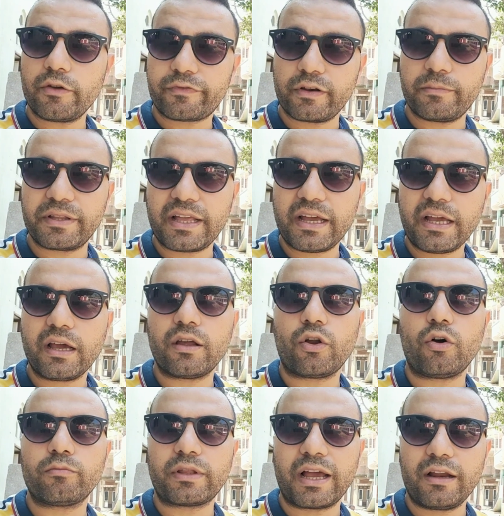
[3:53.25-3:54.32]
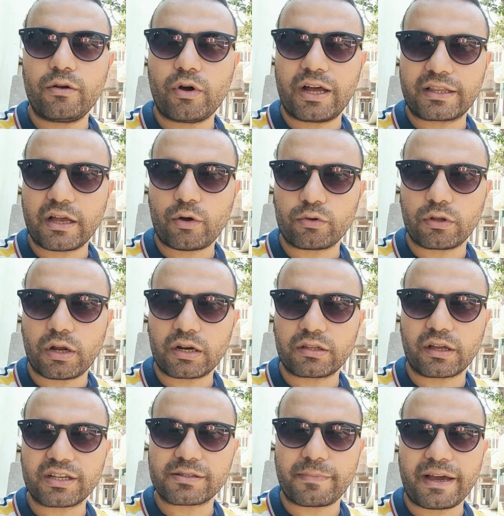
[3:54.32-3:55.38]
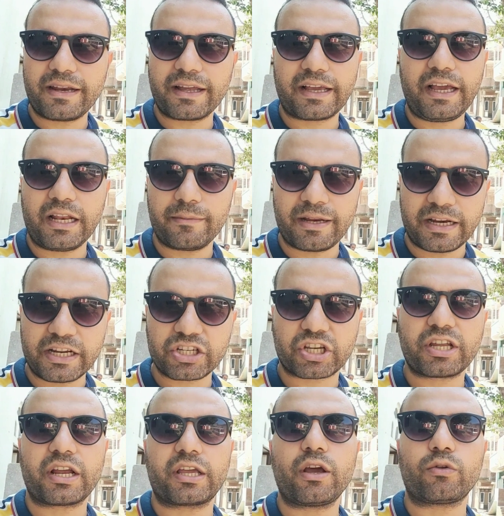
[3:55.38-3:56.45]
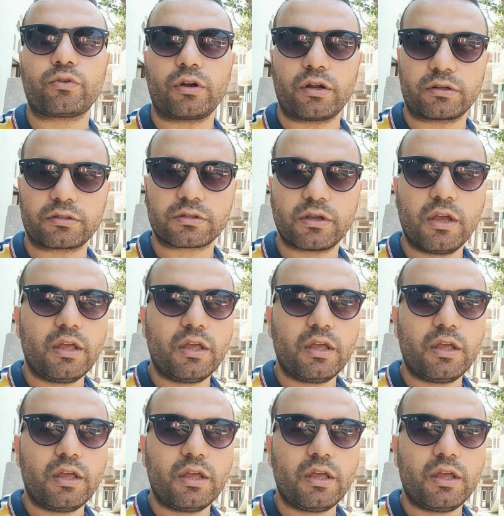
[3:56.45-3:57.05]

في البدايه العمده قال له هتاخد الارض غصب عنك احنا ما لقيناش غيرك ياخد الارض